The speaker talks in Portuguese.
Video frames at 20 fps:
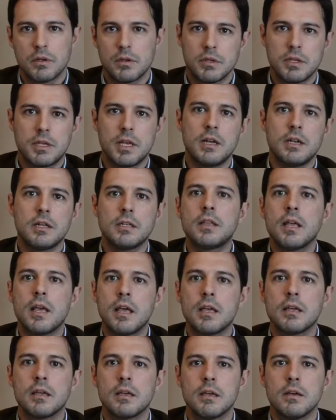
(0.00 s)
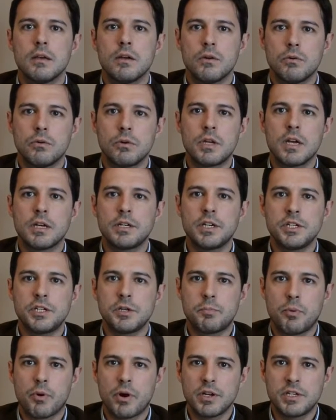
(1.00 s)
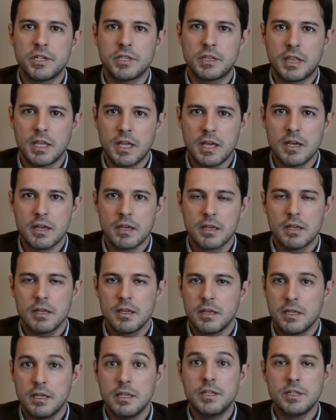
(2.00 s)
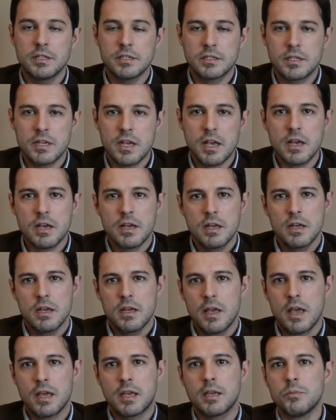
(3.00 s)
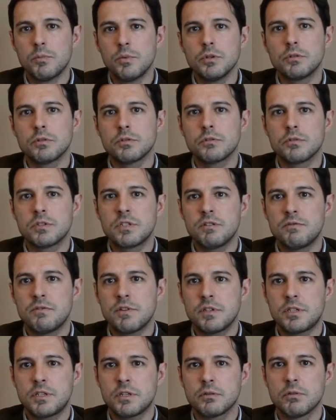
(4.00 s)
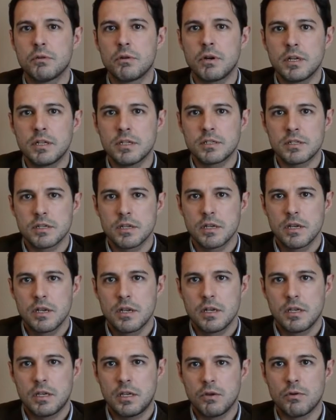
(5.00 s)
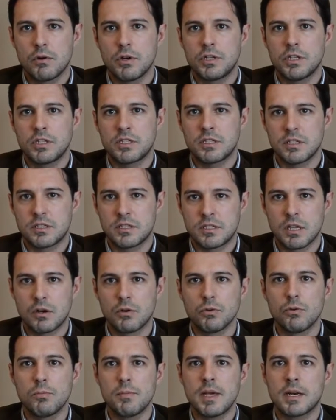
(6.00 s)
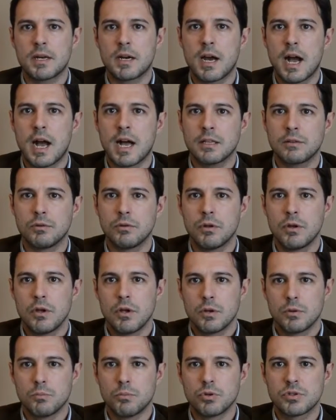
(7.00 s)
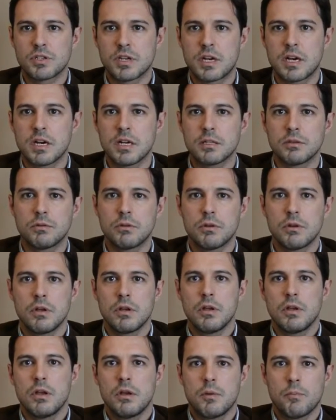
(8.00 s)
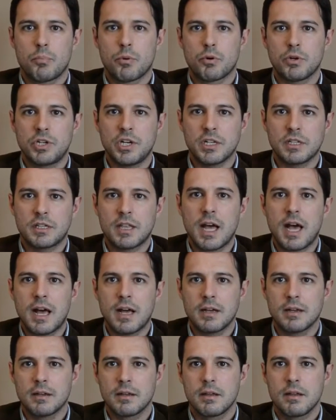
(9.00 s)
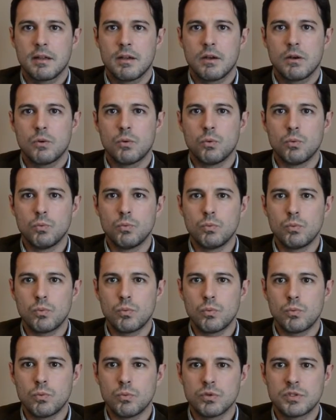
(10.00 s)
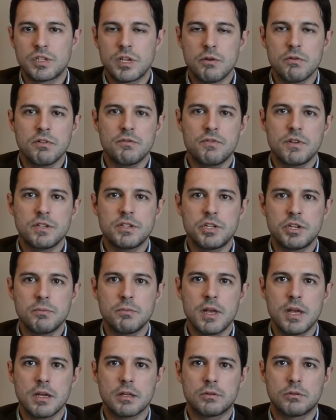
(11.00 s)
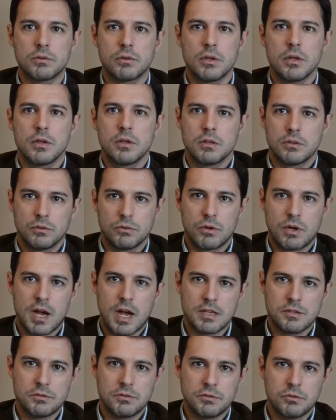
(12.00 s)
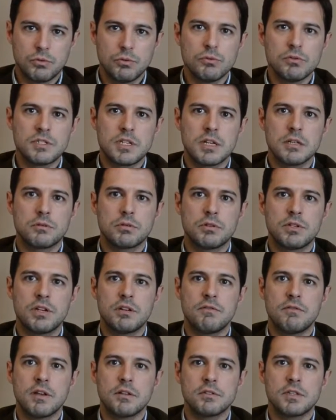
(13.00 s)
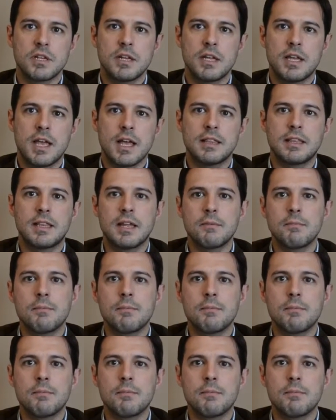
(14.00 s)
que ele tem. O que a gente pode ter e dizer é que muitos dos investidores que hoje estão no mercado buscando projetar um, um, o seu investimento, no caso de um centro de eventos, ele quer ter